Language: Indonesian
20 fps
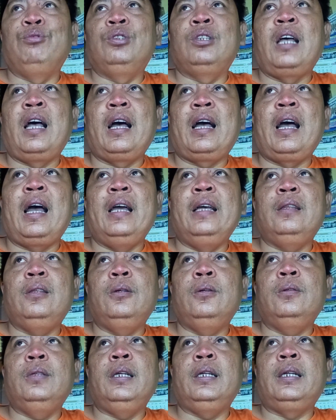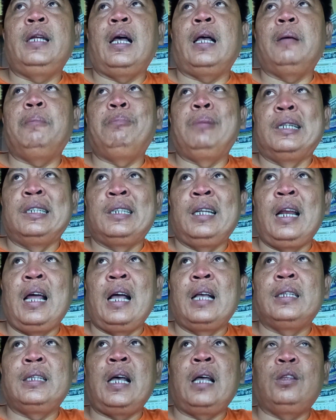pusaka itu tidak
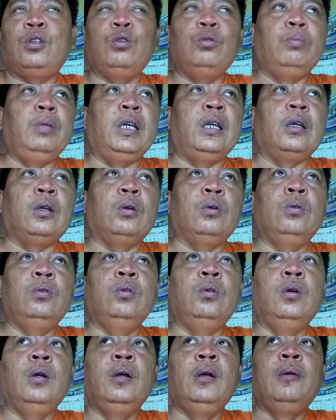berselang satu minggu